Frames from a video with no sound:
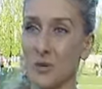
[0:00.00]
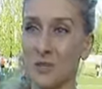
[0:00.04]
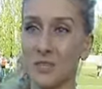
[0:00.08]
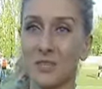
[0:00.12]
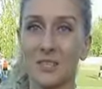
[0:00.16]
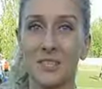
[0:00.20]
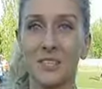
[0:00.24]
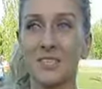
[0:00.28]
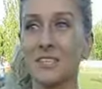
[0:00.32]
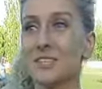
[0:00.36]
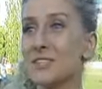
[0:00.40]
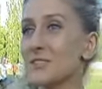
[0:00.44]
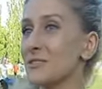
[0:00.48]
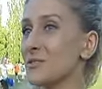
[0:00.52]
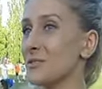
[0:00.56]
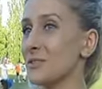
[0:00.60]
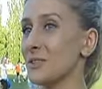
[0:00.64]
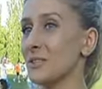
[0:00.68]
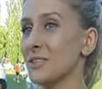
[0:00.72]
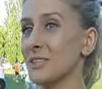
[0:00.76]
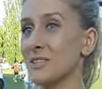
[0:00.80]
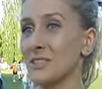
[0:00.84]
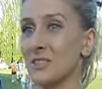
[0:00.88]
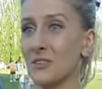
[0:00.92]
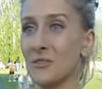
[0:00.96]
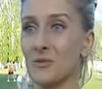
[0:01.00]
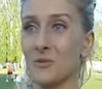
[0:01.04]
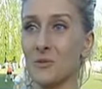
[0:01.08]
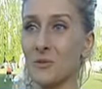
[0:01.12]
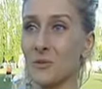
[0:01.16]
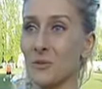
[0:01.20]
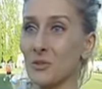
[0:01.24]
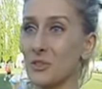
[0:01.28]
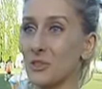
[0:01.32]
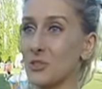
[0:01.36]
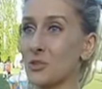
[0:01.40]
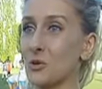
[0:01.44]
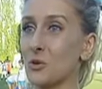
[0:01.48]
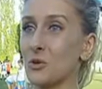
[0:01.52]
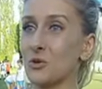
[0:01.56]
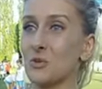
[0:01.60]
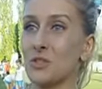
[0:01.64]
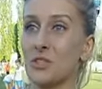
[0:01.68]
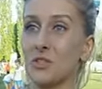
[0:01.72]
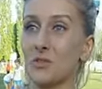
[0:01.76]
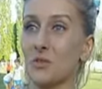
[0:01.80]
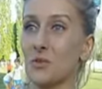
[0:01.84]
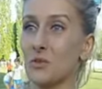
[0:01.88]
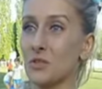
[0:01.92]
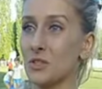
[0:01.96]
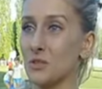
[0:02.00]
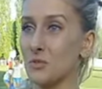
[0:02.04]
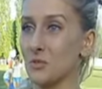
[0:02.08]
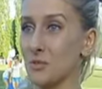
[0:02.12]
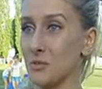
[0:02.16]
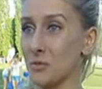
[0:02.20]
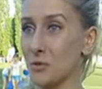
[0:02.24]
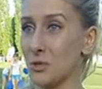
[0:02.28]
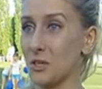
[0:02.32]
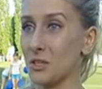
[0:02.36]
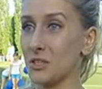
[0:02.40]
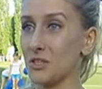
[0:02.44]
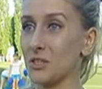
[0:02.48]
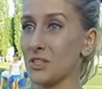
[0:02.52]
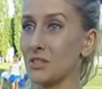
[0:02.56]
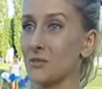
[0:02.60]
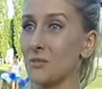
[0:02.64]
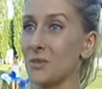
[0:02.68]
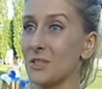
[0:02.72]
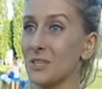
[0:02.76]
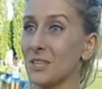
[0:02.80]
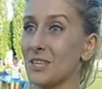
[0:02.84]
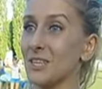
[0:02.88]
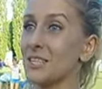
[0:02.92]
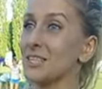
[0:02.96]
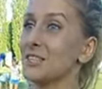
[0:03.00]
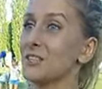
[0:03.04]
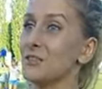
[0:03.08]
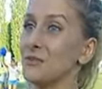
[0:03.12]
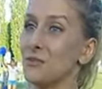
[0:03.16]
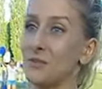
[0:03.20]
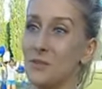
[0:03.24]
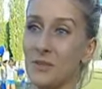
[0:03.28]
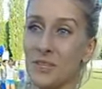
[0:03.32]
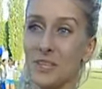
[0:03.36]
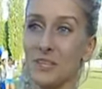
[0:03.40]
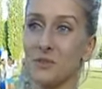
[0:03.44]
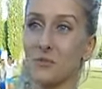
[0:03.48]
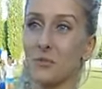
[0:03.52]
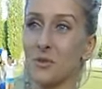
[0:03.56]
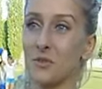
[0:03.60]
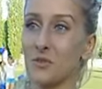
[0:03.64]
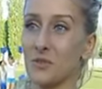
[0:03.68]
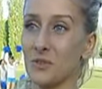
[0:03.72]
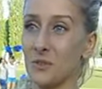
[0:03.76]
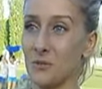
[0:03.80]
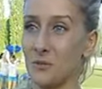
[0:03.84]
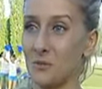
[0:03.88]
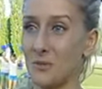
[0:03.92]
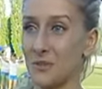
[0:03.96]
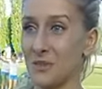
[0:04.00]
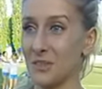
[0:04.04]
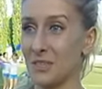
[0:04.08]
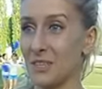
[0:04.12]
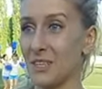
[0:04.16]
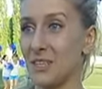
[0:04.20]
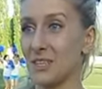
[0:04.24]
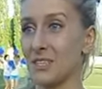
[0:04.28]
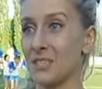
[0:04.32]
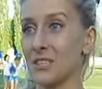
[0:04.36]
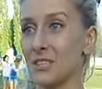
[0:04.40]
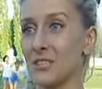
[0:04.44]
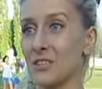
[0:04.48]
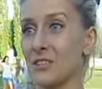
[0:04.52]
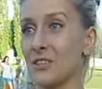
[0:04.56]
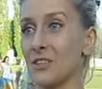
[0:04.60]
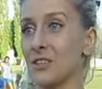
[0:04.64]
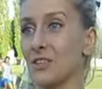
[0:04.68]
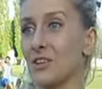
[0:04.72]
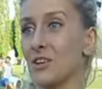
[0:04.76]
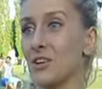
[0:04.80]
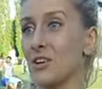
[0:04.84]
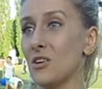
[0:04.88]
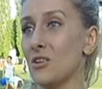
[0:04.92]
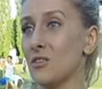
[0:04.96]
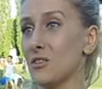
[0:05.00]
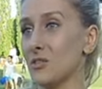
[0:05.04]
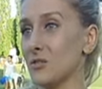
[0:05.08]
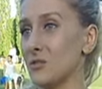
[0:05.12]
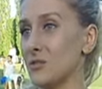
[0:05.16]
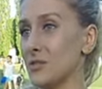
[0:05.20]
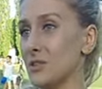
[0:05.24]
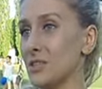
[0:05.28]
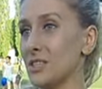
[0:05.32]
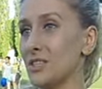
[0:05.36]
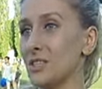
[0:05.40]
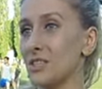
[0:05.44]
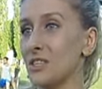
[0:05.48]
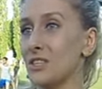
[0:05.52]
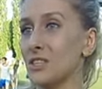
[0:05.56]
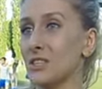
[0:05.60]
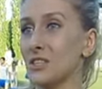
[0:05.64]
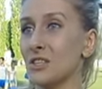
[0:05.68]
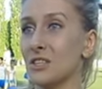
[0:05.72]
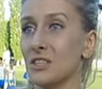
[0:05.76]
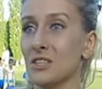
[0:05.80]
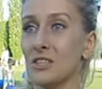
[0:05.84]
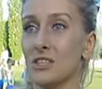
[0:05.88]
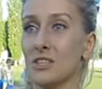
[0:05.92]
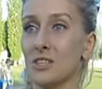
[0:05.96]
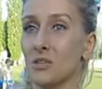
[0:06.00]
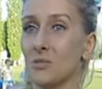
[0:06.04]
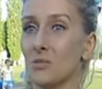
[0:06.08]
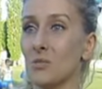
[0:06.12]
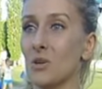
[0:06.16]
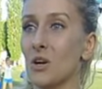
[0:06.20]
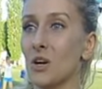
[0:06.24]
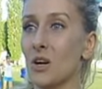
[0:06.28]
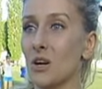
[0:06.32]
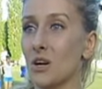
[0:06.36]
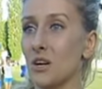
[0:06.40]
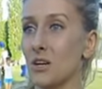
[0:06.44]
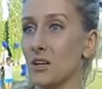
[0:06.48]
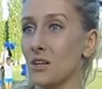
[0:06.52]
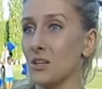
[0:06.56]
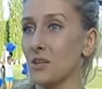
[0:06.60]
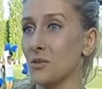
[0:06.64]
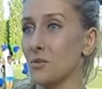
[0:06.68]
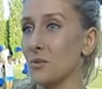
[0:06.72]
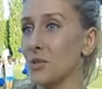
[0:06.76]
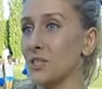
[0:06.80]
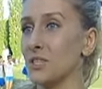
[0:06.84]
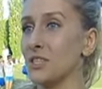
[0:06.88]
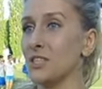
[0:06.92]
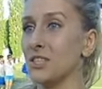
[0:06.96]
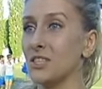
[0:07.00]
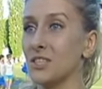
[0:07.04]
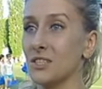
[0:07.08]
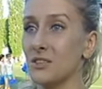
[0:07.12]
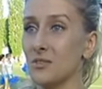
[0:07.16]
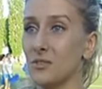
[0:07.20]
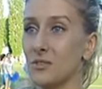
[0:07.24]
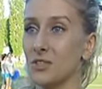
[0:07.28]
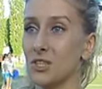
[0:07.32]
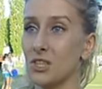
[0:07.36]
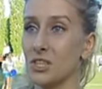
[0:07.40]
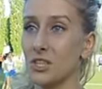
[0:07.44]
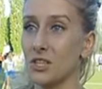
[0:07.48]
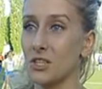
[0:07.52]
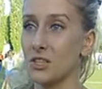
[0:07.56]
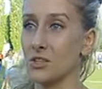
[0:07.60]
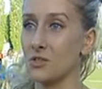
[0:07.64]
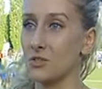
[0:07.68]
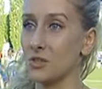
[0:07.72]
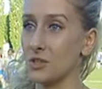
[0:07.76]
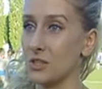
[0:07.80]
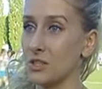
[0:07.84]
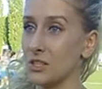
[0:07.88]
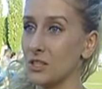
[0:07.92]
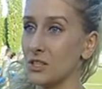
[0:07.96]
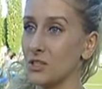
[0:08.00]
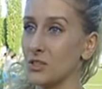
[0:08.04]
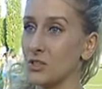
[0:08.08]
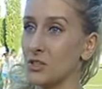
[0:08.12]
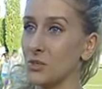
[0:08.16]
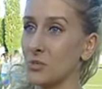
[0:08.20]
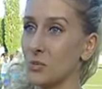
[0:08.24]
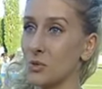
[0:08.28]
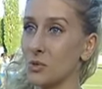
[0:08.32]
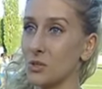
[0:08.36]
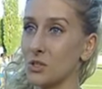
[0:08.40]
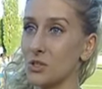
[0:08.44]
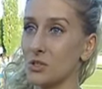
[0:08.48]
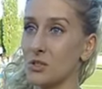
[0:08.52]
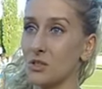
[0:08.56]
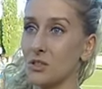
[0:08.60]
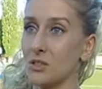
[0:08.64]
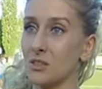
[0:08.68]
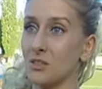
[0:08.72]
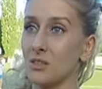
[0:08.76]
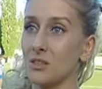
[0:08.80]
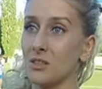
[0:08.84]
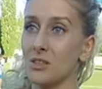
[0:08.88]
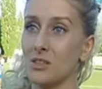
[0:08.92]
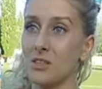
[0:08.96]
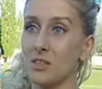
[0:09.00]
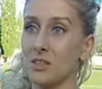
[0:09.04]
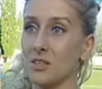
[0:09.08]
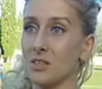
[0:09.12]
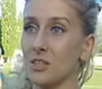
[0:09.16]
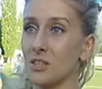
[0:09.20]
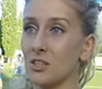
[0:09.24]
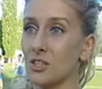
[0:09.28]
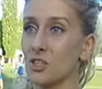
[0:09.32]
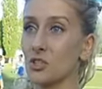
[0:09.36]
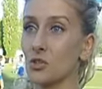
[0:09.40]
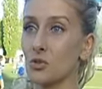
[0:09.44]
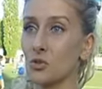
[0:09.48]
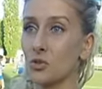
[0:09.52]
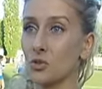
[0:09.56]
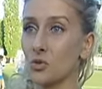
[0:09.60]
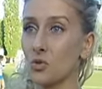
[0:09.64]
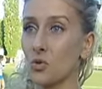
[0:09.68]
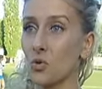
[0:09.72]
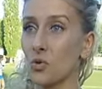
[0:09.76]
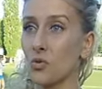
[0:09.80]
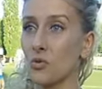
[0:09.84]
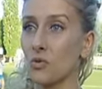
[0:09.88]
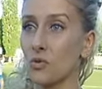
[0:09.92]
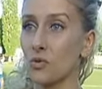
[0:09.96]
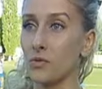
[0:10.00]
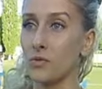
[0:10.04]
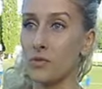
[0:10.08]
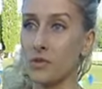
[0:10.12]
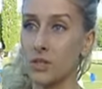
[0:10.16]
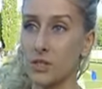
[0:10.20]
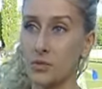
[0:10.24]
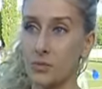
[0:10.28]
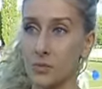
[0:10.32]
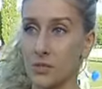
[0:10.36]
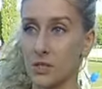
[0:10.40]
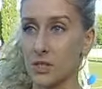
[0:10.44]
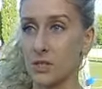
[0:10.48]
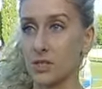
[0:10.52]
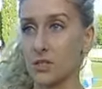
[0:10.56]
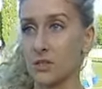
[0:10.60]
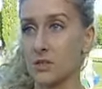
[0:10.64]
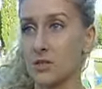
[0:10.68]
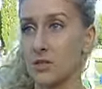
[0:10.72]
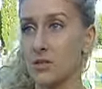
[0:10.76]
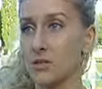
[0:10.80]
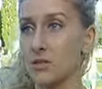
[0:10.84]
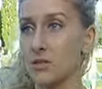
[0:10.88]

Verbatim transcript: подкидывание, там э, столько всего, ну как насмотрелись фильмов там американских, э, видели, какие там акробатические движения. Все хотелось просто как что-то нового в Липецке.